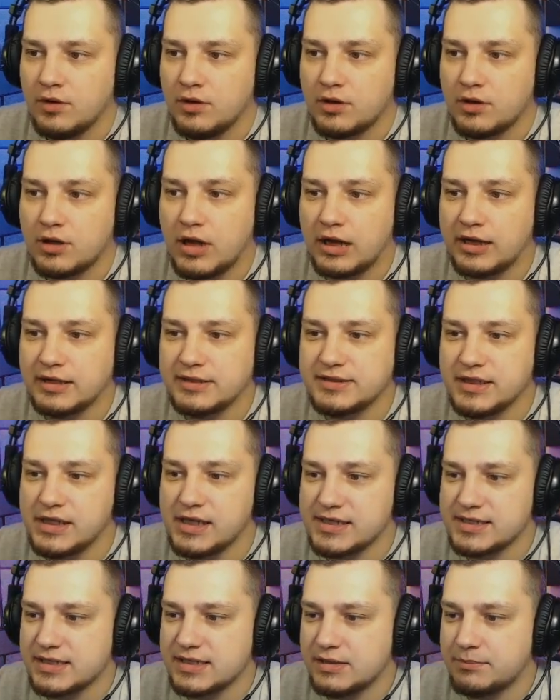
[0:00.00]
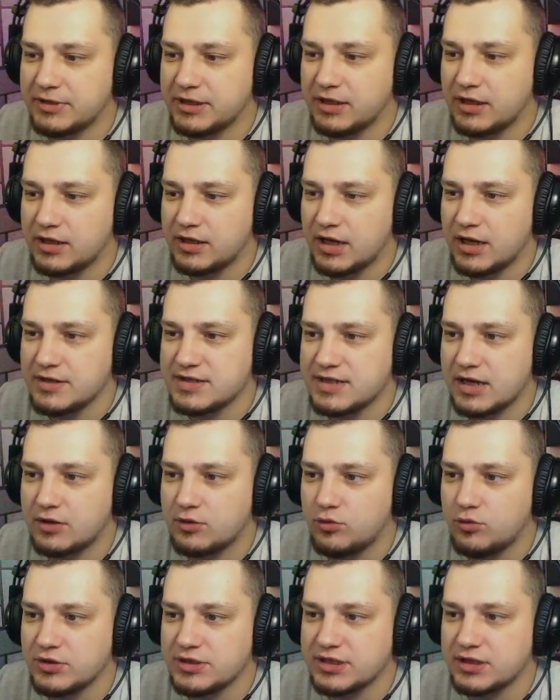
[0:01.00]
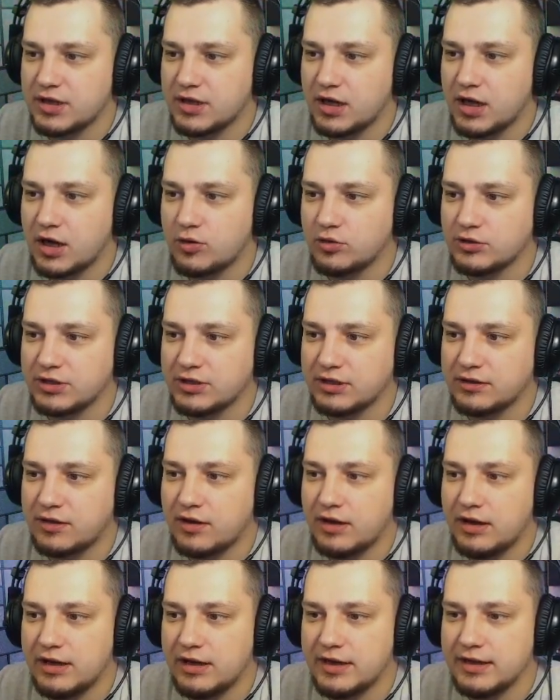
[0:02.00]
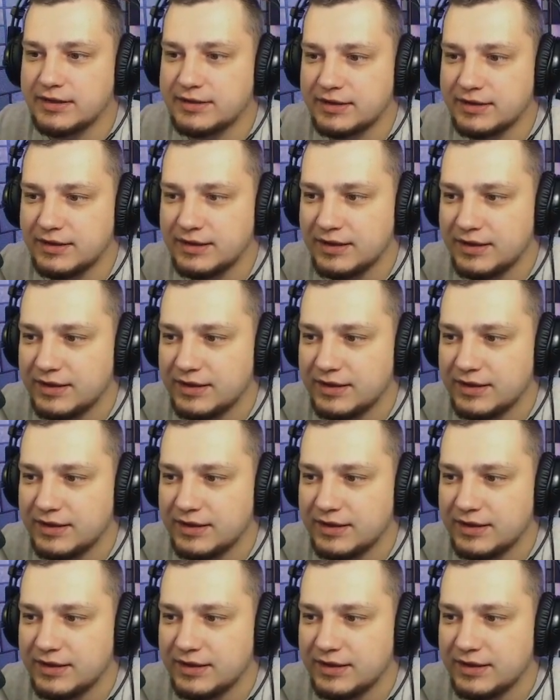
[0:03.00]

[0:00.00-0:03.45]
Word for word: Как интересно, предлагают за котика какой-то трейд.